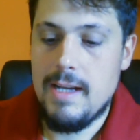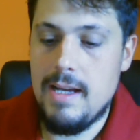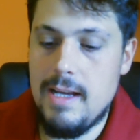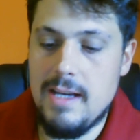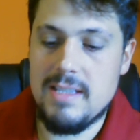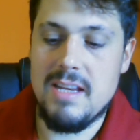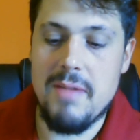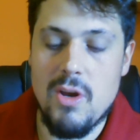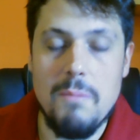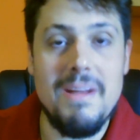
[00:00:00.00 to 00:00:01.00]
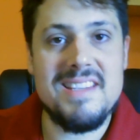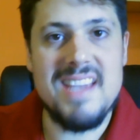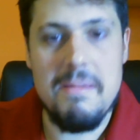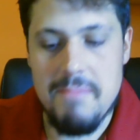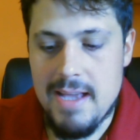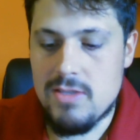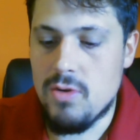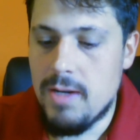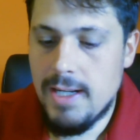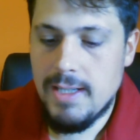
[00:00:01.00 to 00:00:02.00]
eh, si merita un bel 6 e
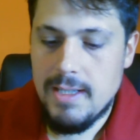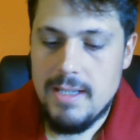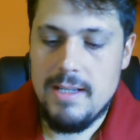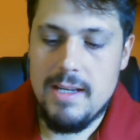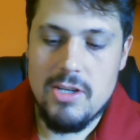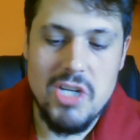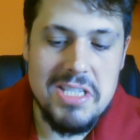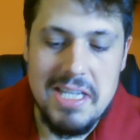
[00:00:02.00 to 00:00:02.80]
mezzo. Eh, c'è,